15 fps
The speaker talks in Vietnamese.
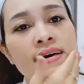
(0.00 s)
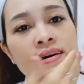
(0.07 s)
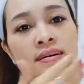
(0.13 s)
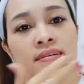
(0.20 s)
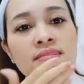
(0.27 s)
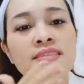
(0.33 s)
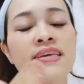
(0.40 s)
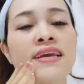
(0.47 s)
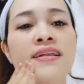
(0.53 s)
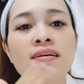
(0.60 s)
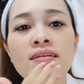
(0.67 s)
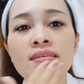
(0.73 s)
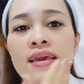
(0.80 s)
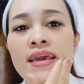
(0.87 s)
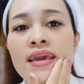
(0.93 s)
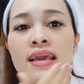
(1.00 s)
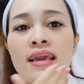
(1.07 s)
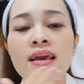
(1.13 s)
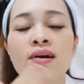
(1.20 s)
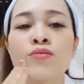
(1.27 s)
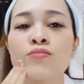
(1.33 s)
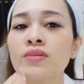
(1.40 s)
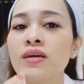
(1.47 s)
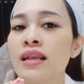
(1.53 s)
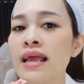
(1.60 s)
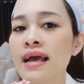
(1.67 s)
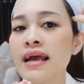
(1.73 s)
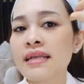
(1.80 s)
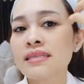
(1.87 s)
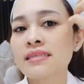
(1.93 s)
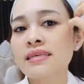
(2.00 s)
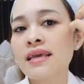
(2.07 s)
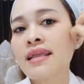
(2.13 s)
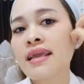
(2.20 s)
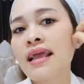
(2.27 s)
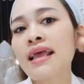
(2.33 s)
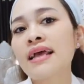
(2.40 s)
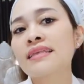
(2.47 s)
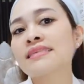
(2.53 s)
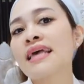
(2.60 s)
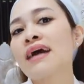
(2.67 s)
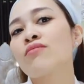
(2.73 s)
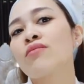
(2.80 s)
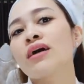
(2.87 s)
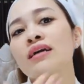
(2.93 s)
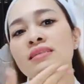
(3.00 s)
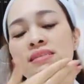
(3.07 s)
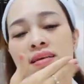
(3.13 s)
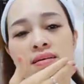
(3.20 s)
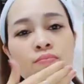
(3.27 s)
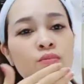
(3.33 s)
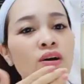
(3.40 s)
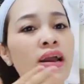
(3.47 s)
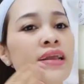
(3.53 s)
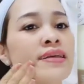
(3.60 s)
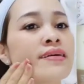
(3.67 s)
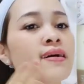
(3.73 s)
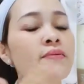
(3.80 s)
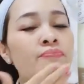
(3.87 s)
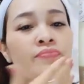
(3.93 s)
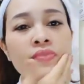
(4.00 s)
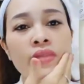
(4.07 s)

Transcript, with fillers: ở trên cơ thể cũng như là trên cái làn da của các chị một cách ờ,